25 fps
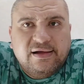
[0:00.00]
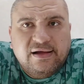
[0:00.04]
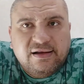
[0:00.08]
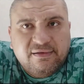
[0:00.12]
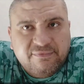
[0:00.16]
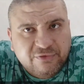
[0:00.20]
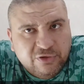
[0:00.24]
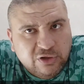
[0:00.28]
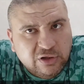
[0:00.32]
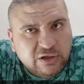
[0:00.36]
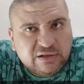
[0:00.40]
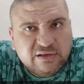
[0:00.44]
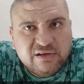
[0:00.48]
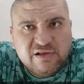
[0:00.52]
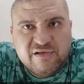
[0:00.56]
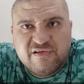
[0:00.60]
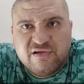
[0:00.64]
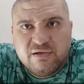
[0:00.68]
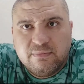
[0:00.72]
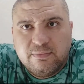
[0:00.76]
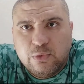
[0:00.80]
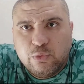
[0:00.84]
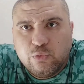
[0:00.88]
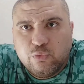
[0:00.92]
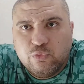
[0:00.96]
الفيديوهات
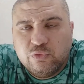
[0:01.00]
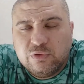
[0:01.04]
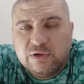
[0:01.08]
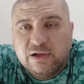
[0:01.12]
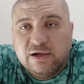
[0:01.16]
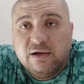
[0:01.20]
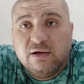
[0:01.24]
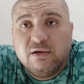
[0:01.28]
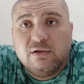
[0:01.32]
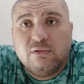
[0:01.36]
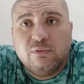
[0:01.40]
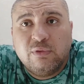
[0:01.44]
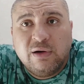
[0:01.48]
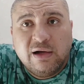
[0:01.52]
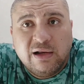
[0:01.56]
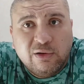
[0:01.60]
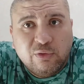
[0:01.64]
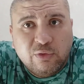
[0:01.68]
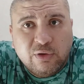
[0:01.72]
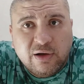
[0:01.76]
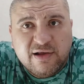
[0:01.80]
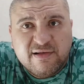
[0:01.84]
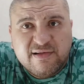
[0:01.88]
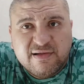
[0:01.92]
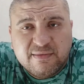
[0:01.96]
لسه موجوده
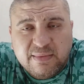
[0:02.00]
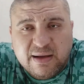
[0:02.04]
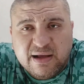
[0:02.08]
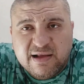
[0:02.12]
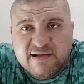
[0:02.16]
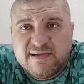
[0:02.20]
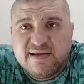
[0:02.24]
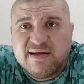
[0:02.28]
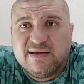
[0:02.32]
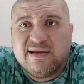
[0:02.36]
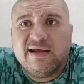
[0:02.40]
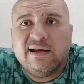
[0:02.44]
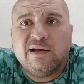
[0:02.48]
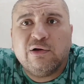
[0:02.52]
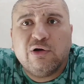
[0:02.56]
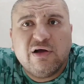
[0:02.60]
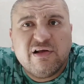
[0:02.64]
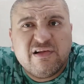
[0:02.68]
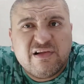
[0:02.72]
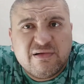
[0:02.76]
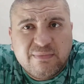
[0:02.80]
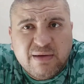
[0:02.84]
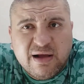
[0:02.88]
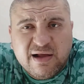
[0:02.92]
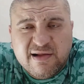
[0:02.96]
وقال له هيثم حسن قال له
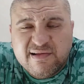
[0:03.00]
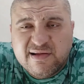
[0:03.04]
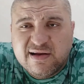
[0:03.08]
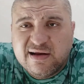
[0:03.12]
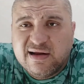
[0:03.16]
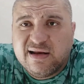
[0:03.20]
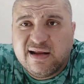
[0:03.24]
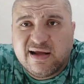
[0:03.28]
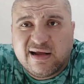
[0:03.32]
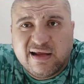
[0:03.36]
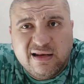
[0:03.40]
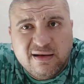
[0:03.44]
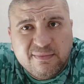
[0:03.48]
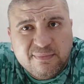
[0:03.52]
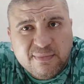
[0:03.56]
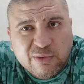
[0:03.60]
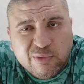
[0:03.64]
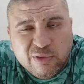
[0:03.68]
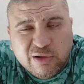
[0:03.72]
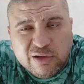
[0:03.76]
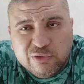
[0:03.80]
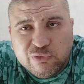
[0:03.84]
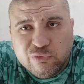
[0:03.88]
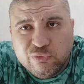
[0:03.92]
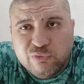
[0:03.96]
هيثم حسن احنا
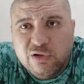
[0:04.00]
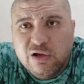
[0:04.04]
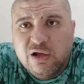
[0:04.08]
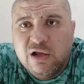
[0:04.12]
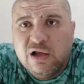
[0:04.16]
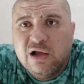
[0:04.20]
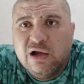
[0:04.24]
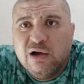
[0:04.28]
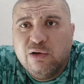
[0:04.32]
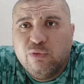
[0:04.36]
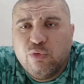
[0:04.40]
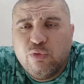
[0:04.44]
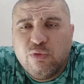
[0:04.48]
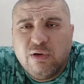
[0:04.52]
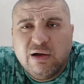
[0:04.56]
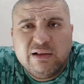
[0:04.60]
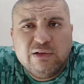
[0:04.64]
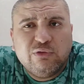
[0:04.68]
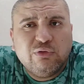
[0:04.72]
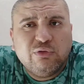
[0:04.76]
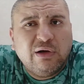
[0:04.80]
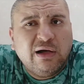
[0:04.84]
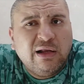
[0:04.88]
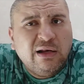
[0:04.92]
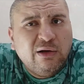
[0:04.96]
كلمنا والده
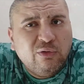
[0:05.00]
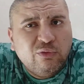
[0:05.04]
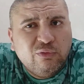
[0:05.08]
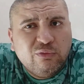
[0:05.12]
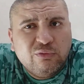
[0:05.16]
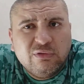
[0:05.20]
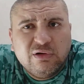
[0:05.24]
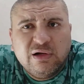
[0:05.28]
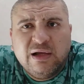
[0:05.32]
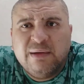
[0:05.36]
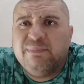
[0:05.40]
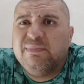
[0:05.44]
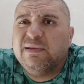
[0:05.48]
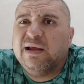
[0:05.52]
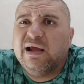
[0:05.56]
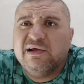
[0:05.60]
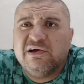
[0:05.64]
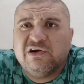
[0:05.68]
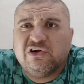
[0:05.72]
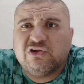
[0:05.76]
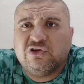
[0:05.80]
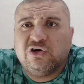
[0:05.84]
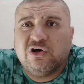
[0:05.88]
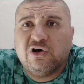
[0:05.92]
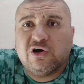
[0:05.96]
ووالده قال له ابني
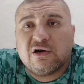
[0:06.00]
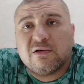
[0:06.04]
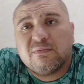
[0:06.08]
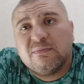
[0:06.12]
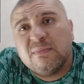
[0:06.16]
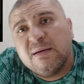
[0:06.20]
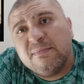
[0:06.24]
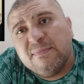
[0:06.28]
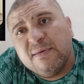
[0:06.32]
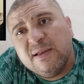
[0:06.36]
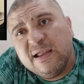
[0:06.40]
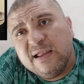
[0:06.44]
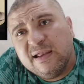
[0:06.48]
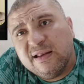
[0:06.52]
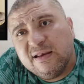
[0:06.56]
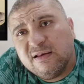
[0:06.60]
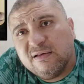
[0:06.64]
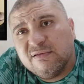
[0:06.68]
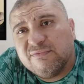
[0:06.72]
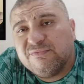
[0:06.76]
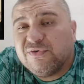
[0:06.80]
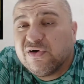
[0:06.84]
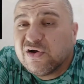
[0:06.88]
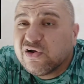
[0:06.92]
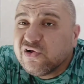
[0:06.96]
هيختار ما
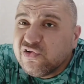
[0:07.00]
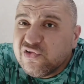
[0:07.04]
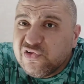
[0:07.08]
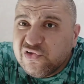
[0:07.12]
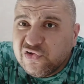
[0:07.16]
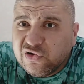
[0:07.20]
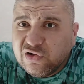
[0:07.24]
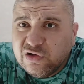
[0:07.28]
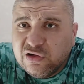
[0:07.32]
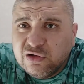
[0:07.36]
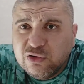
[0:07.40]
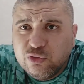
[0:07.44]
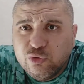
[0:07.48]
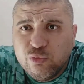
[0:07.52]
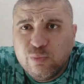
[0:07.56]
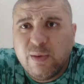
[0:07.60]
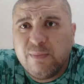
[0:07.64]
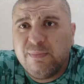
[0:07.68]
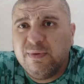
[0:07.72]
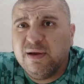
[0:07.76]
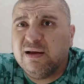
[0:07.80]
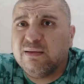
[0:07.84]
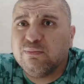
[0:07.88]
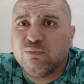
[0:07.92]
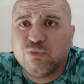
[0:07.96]
بين فرنسا وما
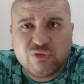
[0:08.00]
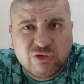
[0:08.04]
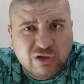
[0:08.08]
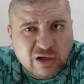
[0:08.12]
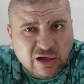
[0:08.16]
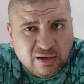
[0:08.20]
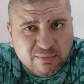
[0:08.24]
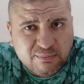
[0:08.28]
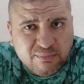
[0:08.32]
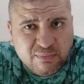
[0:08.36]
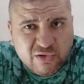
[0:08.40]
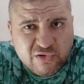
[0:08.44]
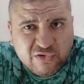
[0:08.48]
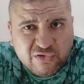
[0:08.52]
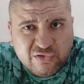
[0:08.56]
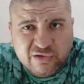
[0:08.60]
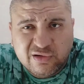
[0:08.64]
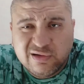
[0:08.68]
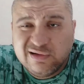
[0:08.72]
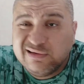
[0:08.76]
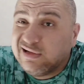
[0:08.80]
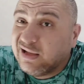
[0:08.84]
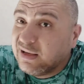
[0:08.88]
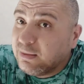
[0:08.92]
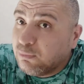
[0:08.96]
بين منتخب مصر
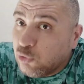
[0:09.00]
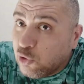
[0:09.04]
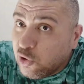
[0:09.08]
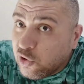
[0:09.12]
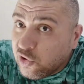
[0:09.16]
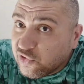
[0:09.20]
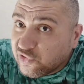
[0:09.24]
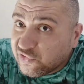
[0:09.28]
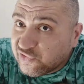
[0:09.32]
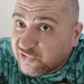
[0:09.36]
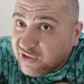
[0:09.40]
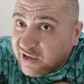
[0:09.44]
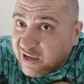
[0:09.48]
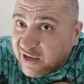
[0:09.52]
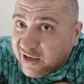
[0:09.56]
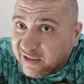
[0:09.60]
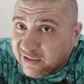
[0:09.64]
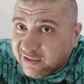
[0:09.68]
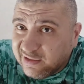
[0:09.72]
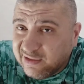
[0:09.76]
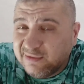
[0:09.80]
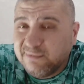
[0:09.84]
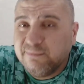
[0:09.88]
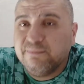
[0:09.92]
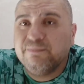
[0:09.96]
ده لا مؤاخذه
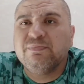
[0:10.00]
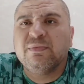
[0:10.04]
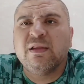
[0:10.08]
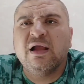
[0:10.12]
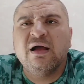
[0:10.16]
يعني